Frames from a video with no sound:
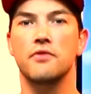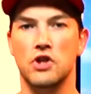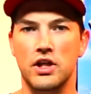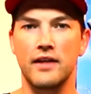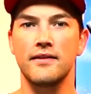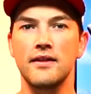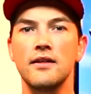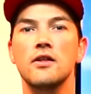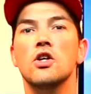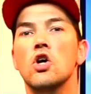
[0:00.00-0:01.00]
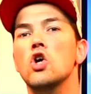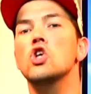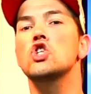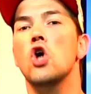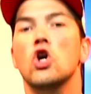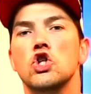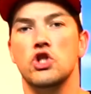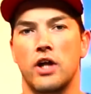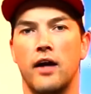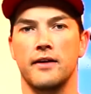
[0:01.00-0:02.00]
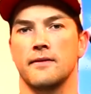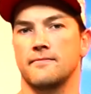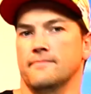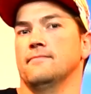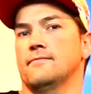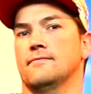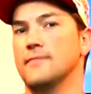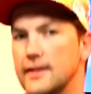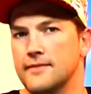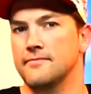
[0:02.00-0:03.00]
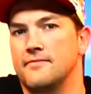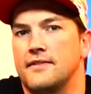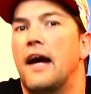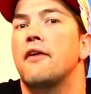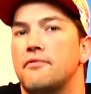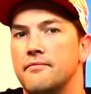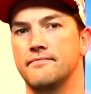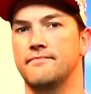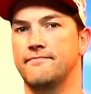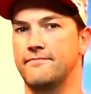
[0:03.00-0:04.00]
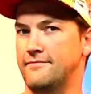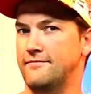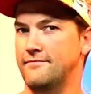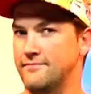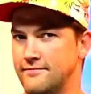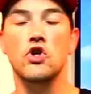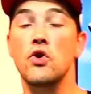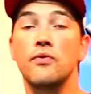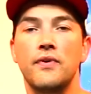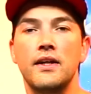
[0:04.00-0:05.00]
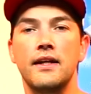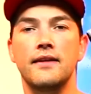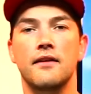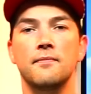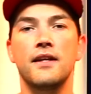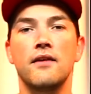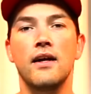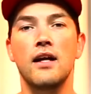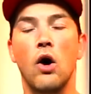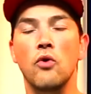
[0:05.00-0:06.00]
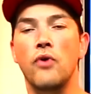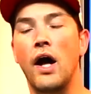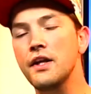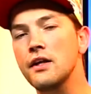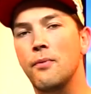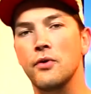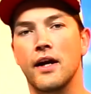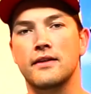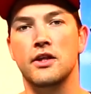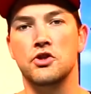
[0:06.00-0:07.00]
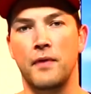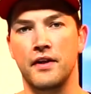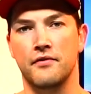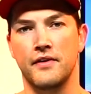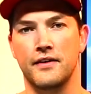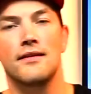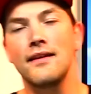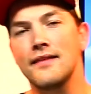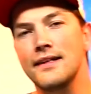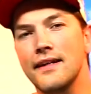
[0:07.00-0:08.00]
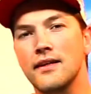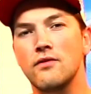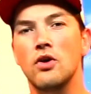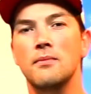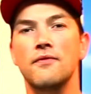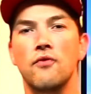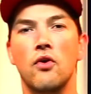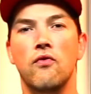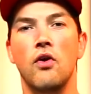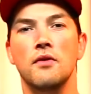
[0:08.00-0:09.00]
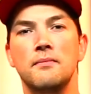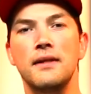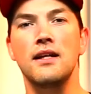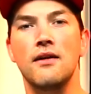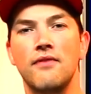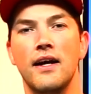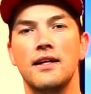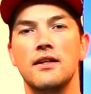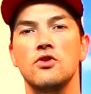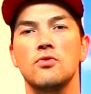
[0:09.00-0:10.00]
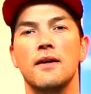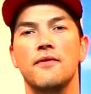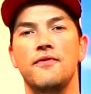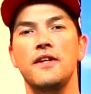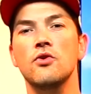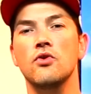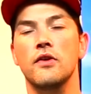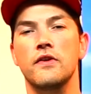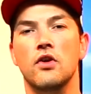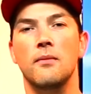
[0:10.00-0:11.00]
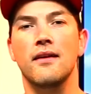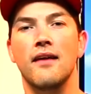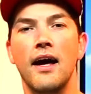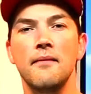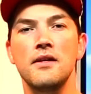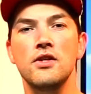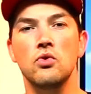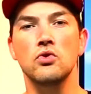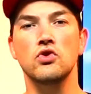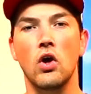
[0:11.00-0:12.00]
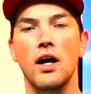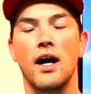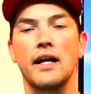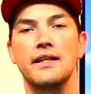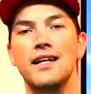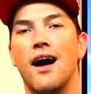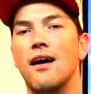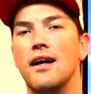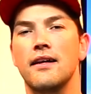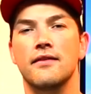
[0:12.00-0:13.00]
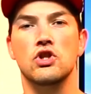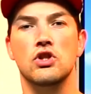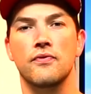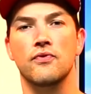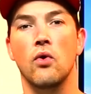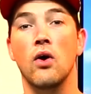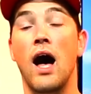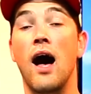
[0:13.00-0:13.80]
Verstehst du? Schockstarre. Nerven. Schön finde ich, dass mittlerweile auch für andere Projekte gespendet wird. Denn seit letzter Woche Mittwoch wurden mittlerweile über 94,3 Millionen Dollar an die ALS-Stiftung